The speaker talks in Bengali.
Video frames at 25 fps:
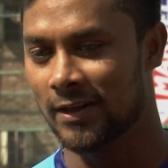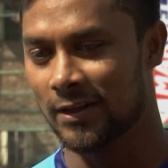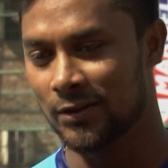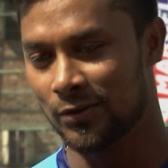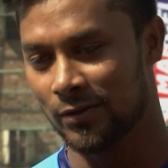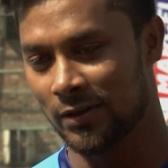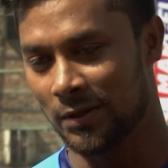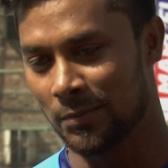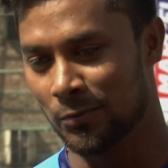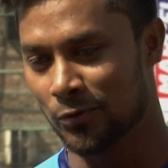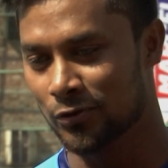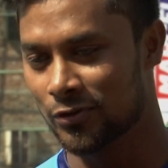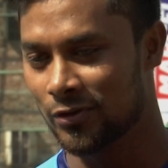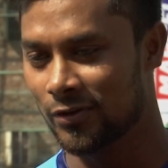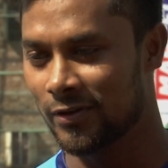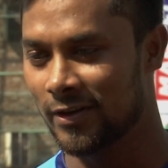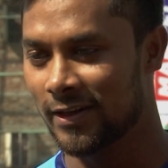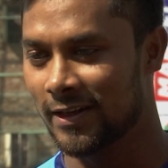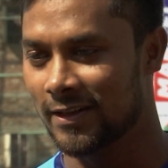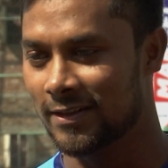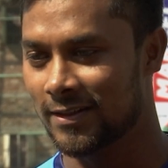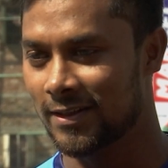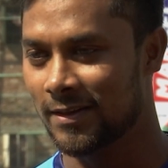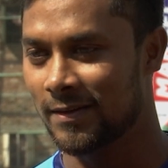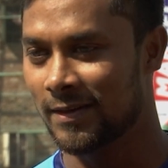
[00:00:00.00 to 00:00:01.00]
যার জন্য ইমোশনাল
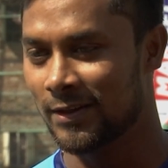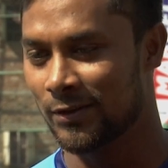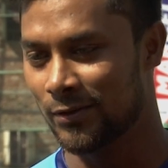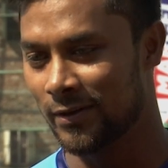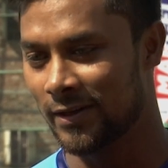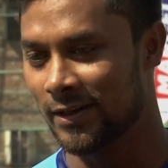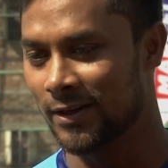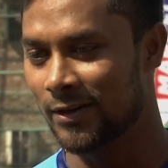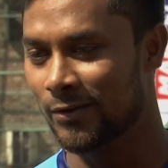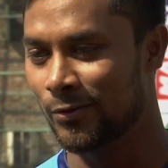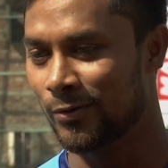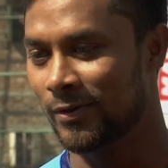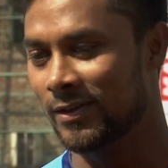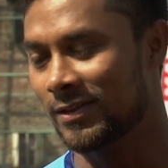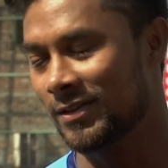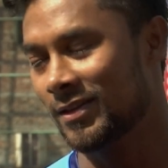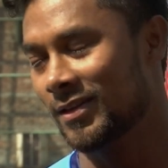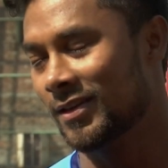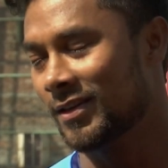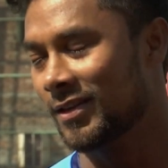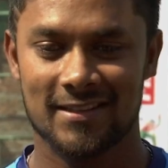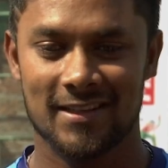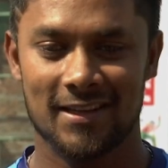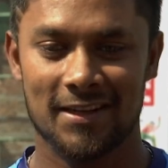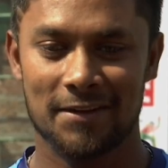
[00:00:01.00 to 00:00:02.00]
হয়ে গেছিলাম এই জন্য এটা হয়েছে
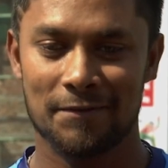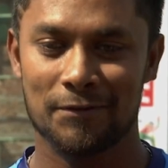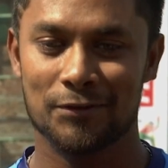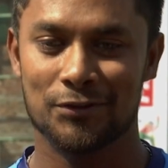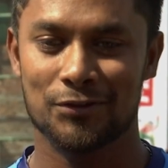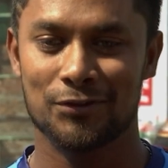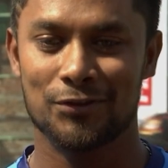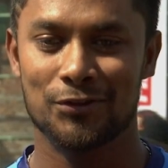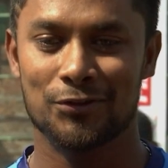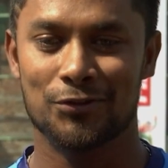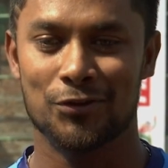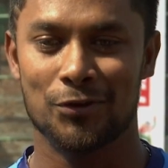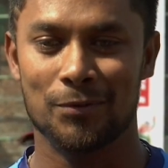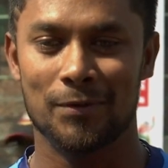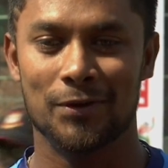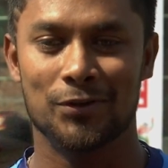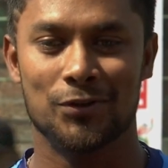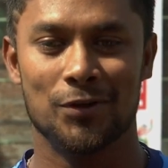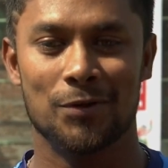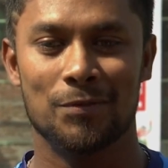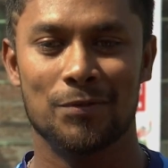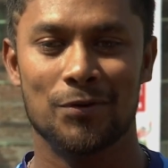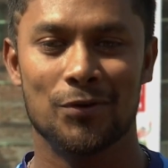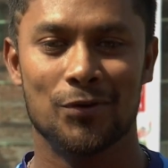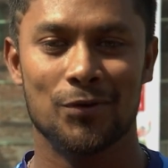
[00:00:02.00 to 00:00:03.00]
সেলিব্রেশন তো সবাই
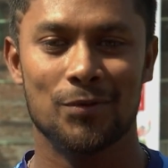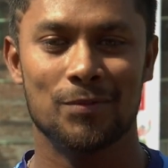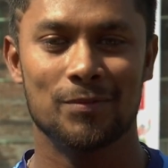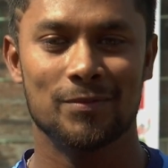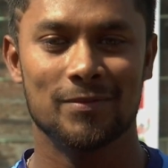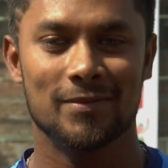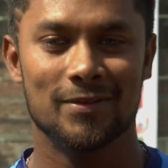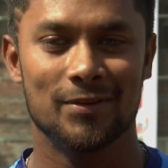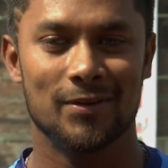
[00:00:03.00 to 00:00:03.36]
সব রকম